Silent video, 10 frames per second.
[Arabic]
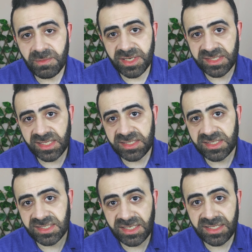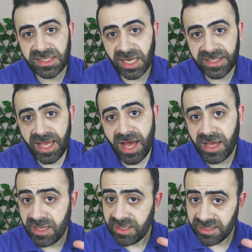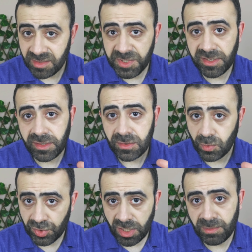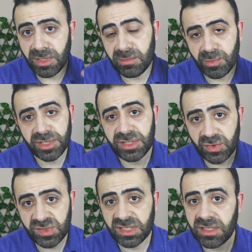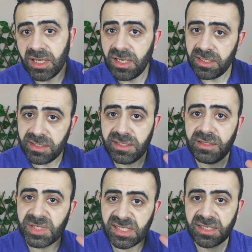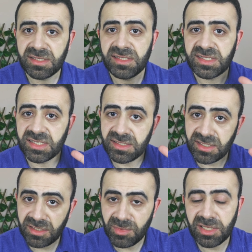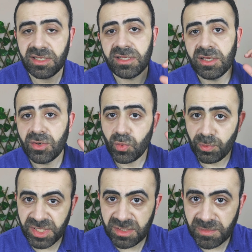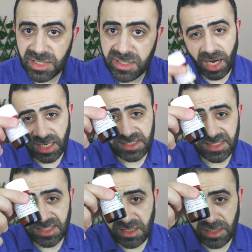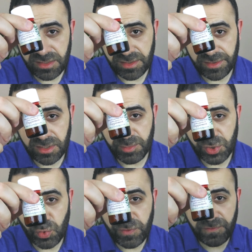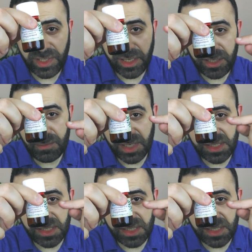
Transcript: تبقى ازازه زيت نعناع كبيره وضخمه ممكن توصل لمثلا 60 مللي و100 مللي عكس الزيت العطري اللي بتكون في الغالب